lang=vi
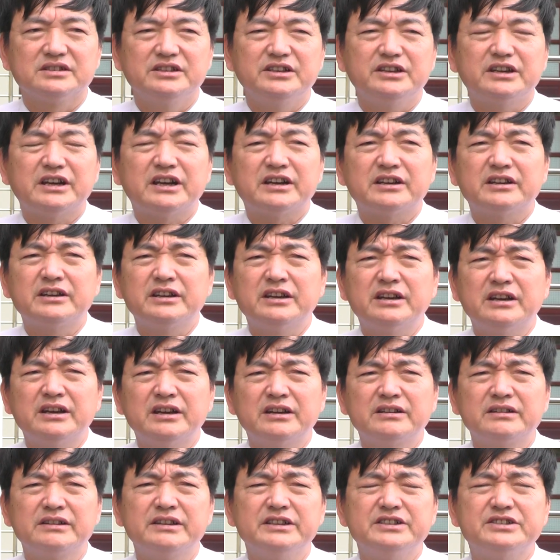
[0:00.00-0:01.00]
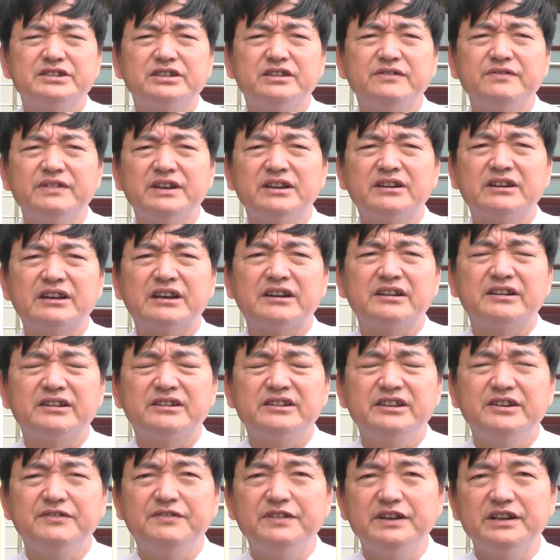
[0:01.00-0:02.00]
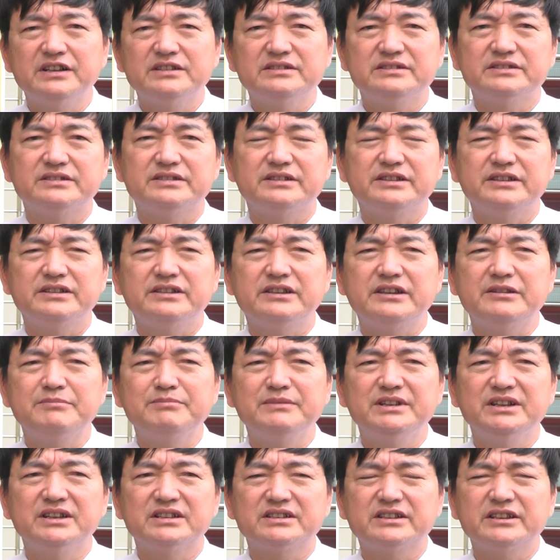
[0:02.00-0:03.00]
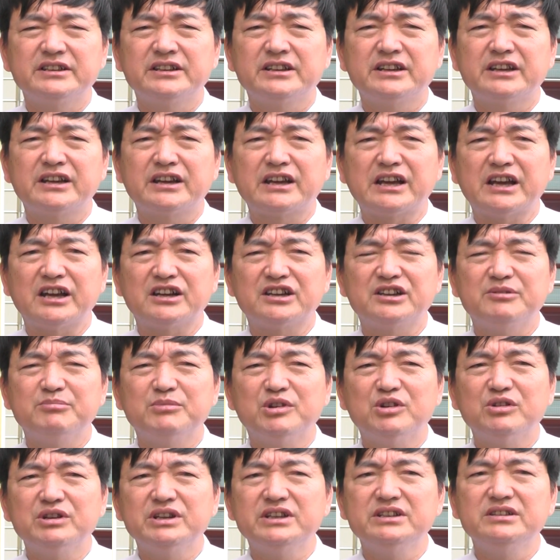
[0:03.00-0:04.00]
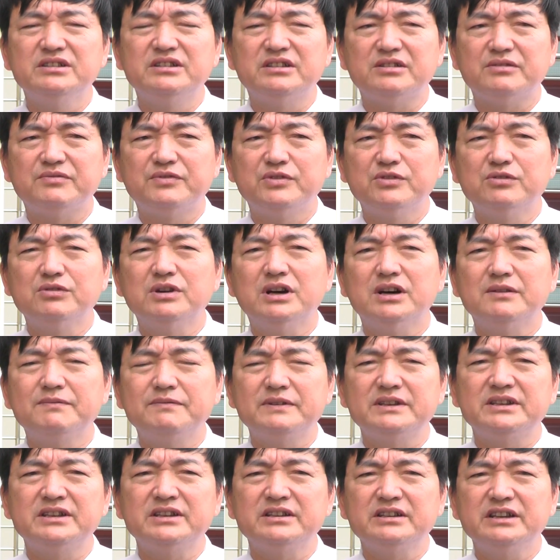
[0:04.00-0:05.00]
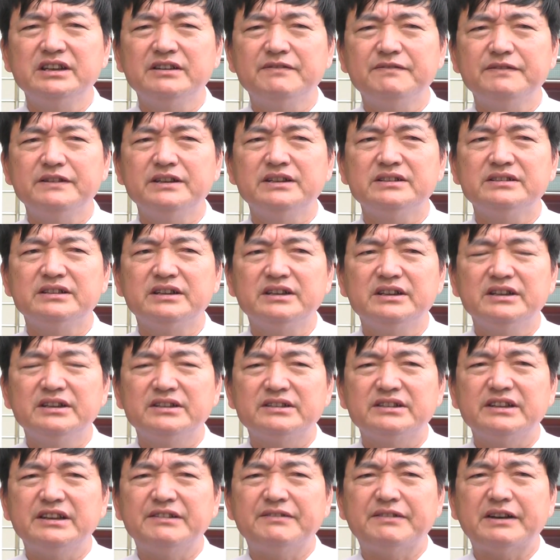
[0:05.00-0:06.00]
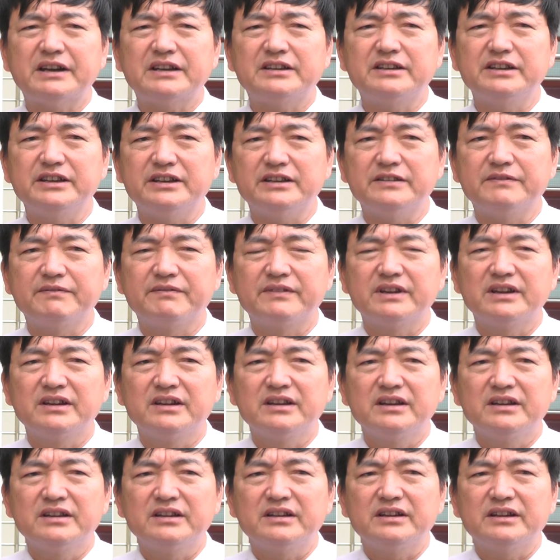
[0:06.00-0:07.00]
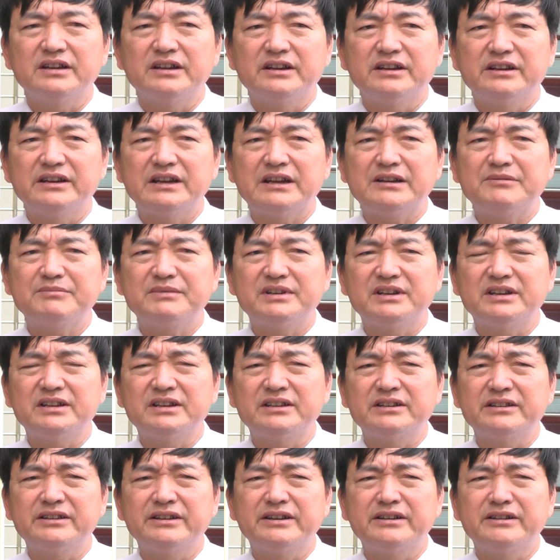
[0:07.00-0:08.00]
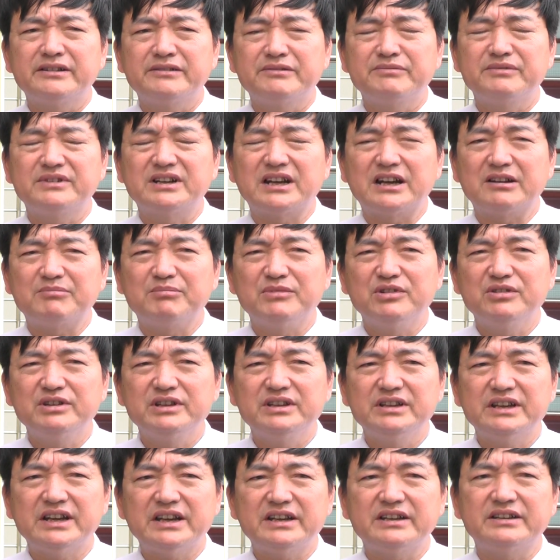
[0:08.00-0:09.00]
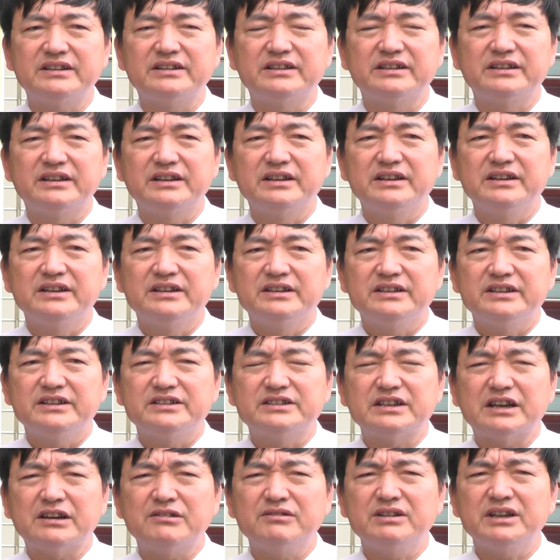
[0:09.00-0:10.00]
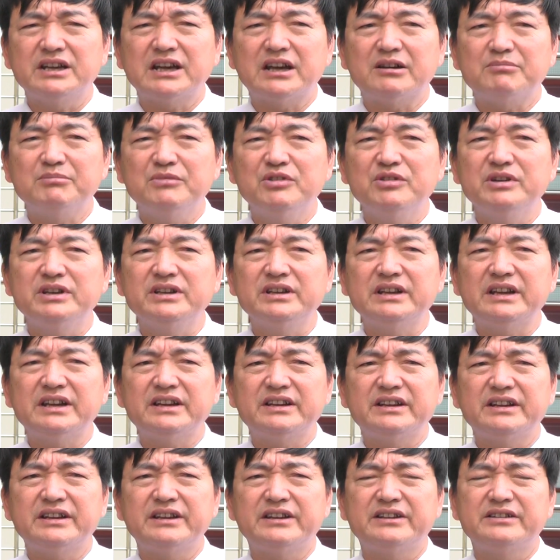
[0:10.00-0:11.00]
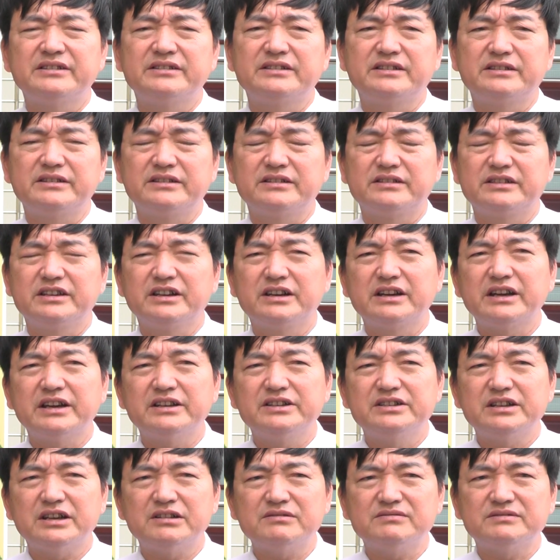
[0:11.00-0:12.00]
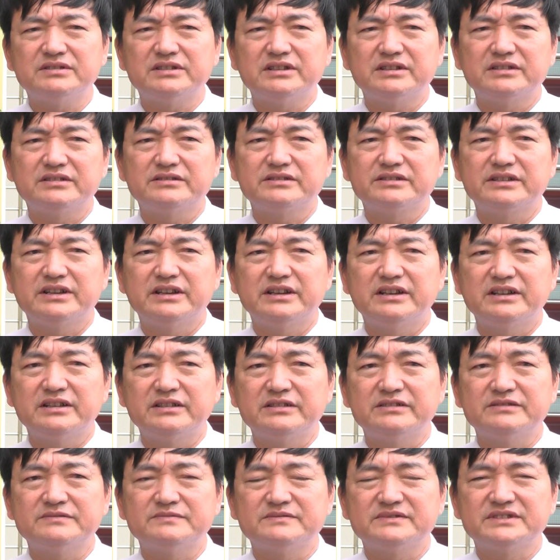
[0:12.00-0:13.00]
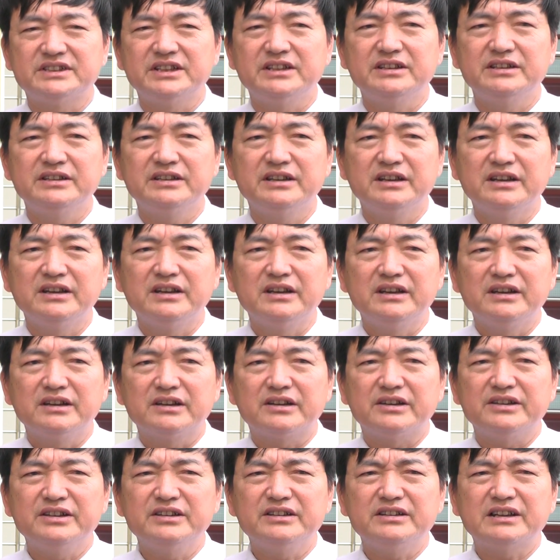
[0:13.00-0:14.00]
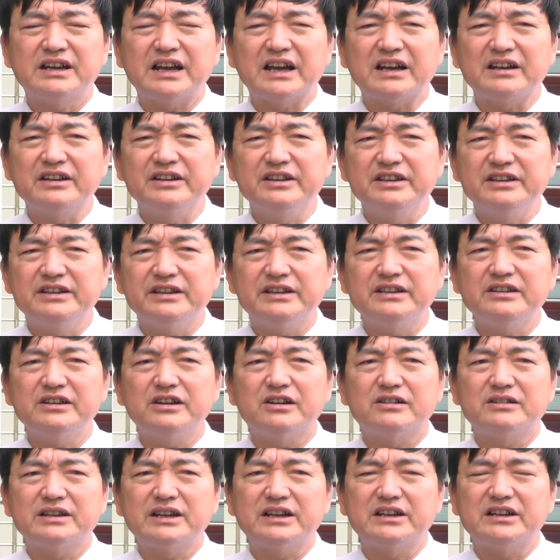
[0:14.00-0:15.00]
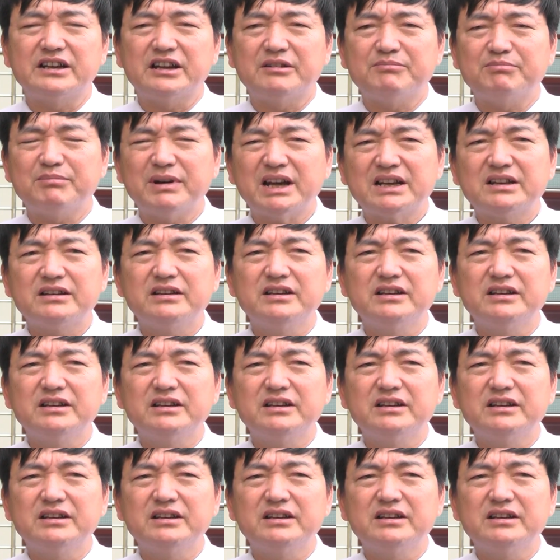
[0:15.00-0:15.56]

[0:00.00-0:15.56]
Khi các ờ, kỹ sư về các địa phương thì tìm được ờ, các cái mô hình phù hợp với từng địa phương để phát triển ờ, làm các mô hình này thì sau khi các mô hình này thực hành xong ờ, thì coi như các người dân đó đã nắm bắt